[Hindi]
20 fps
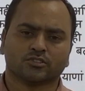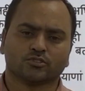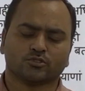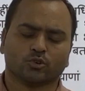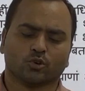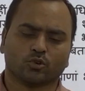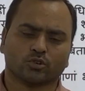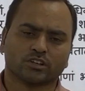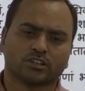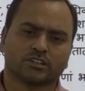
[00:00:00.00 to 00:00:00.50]

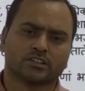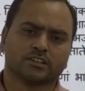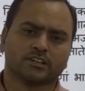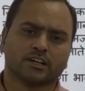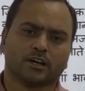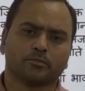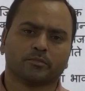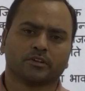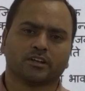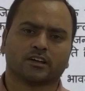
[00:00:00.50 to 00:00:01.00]
यौगिक
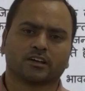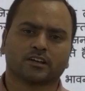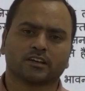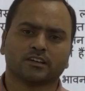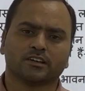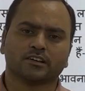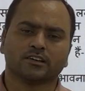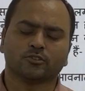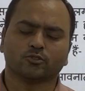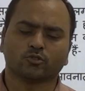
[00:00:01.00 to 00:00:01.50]
क्रिया में लगे
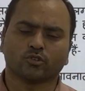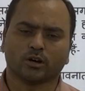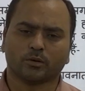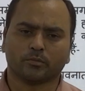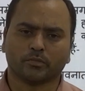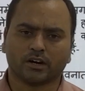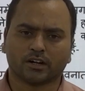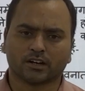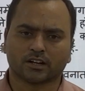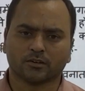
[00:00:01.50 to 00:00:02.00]
हैं तो
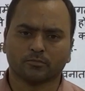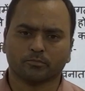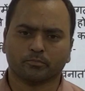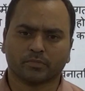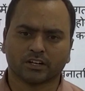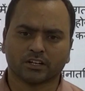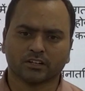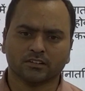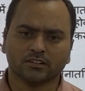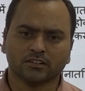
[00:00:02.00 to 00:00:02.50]
हमारा
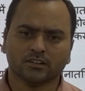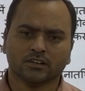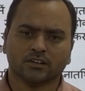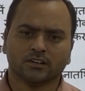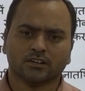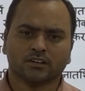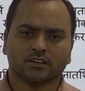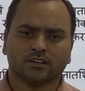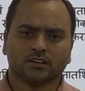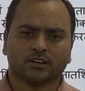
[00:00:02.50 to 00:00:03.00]
मन
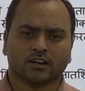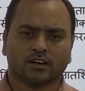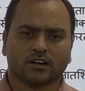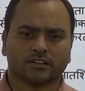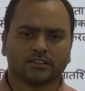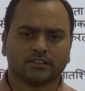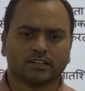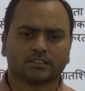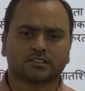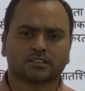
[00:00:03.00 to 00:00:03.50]

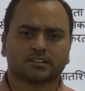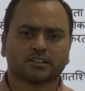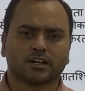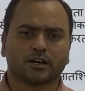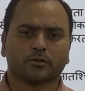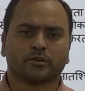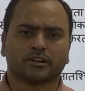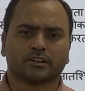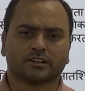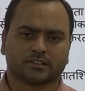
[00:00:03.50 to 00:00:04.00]
अन्यत्र ना
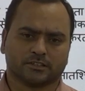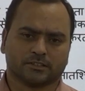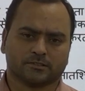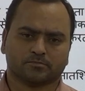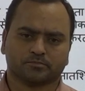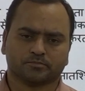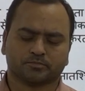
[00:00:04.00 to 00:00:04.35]
भटके